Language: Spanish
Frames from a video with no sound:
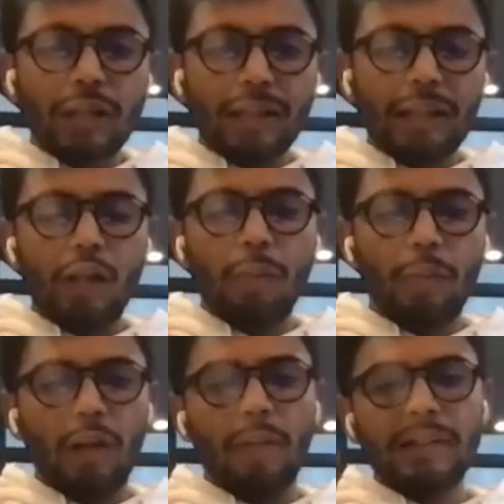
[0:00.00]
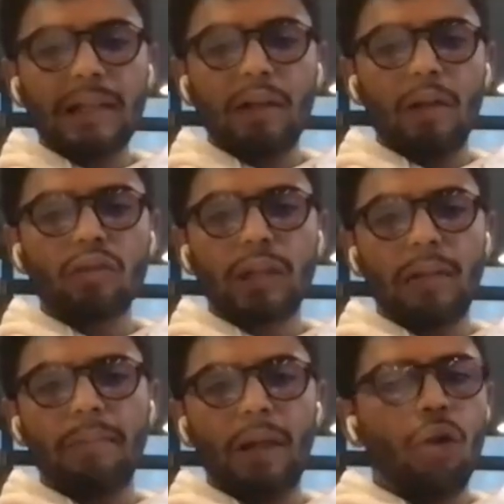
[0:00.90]
que sabemos que ha tenido problemas a la
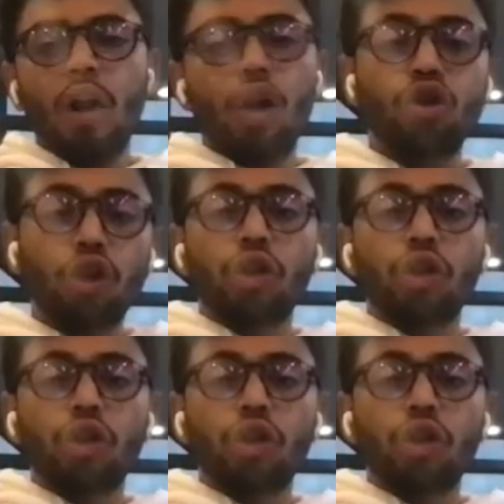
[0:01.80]
hora de buscar empleo.